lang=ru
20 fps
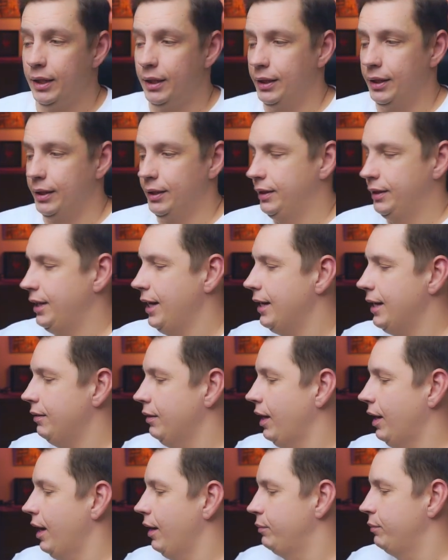Я
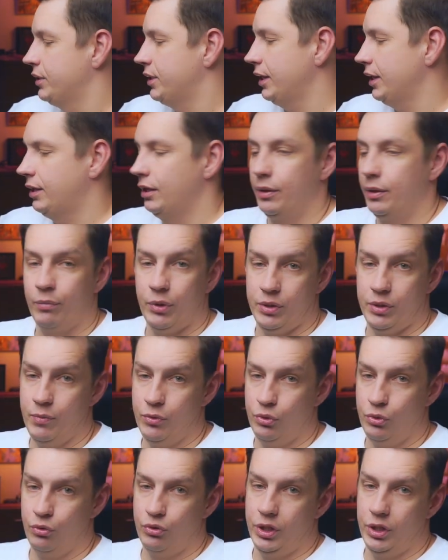обязательно
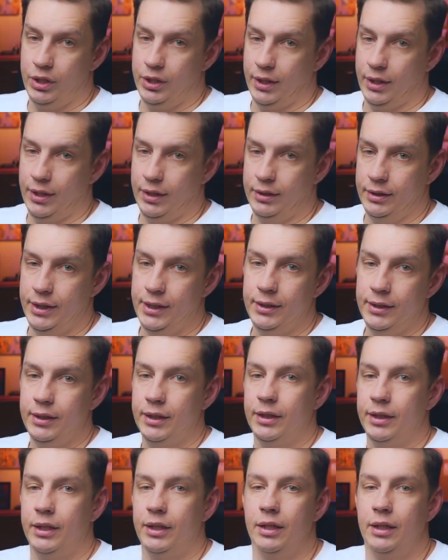просмотрю все эти
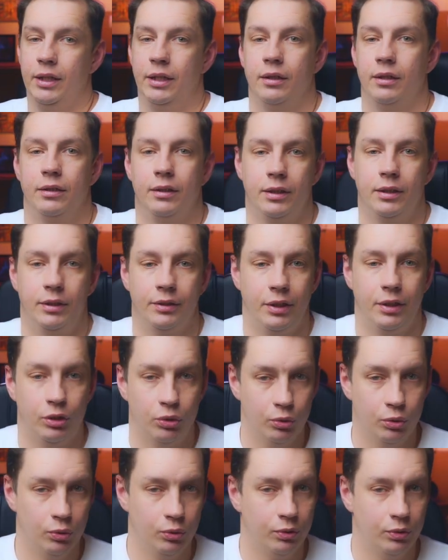каналы и э,
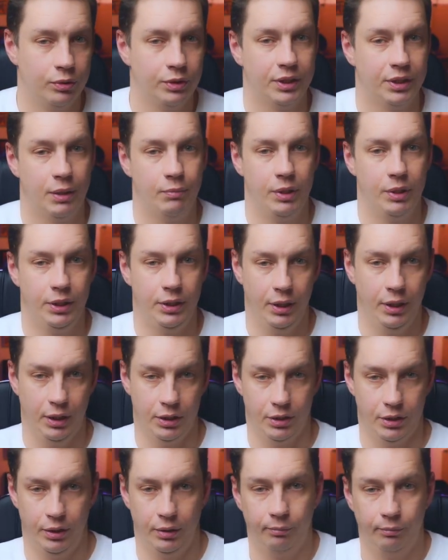найду самые
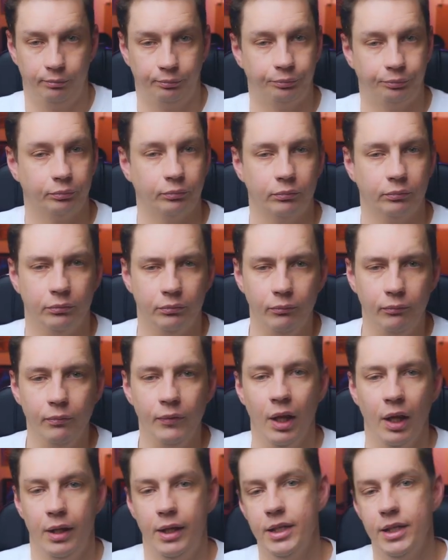интересные.
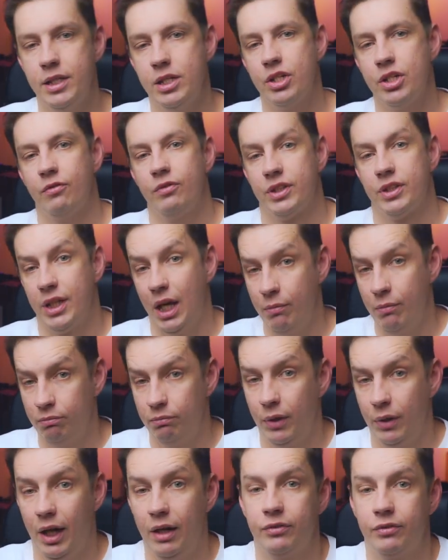Если же вы сам
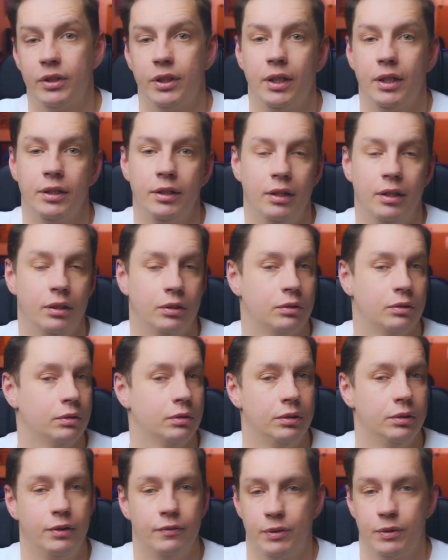автор канала,
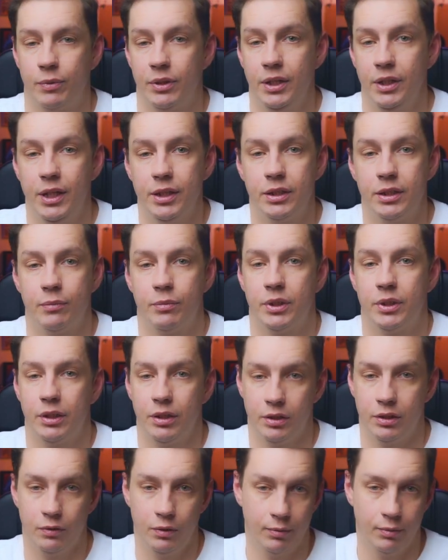то не возбраняется написать
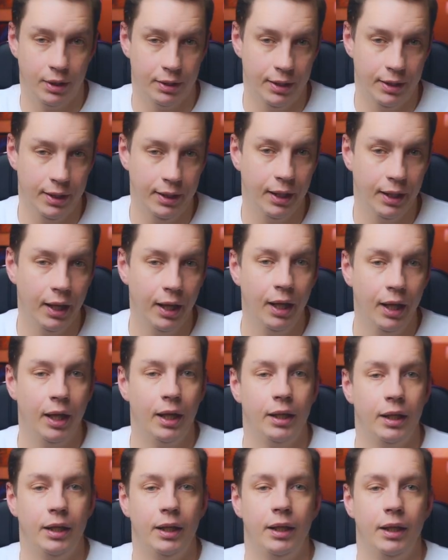о своем канале.
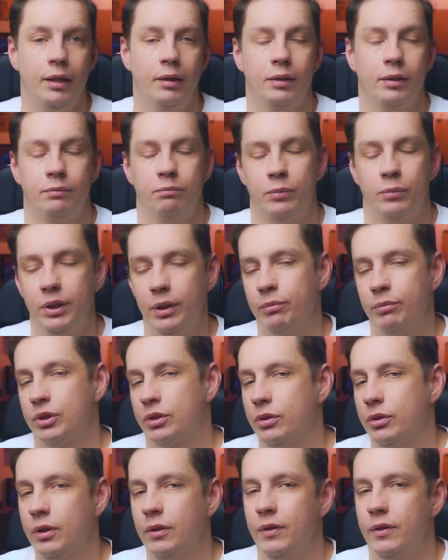И было бы
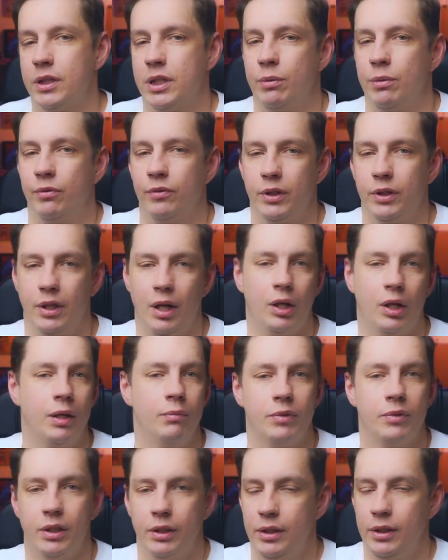здорово, если бы вы
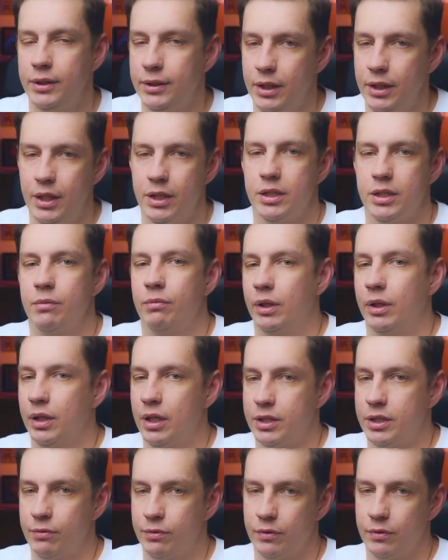каким-то интересным и
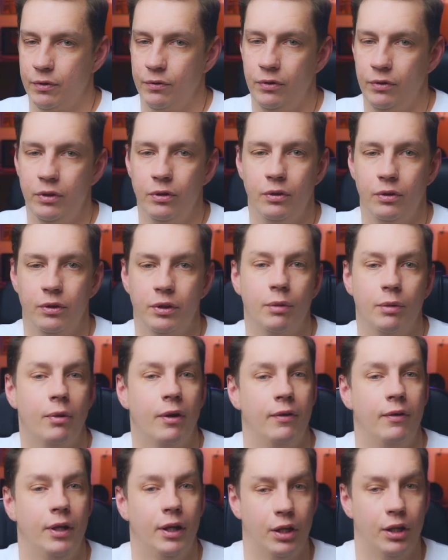классным своим видео
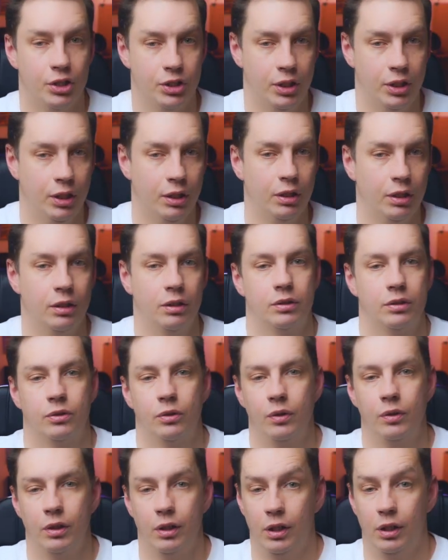добавили хэштег
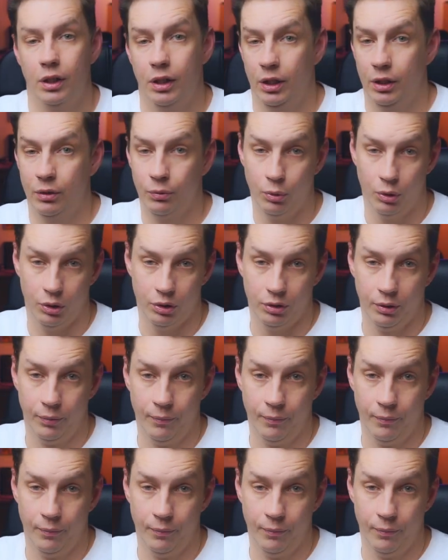Sawyer Award.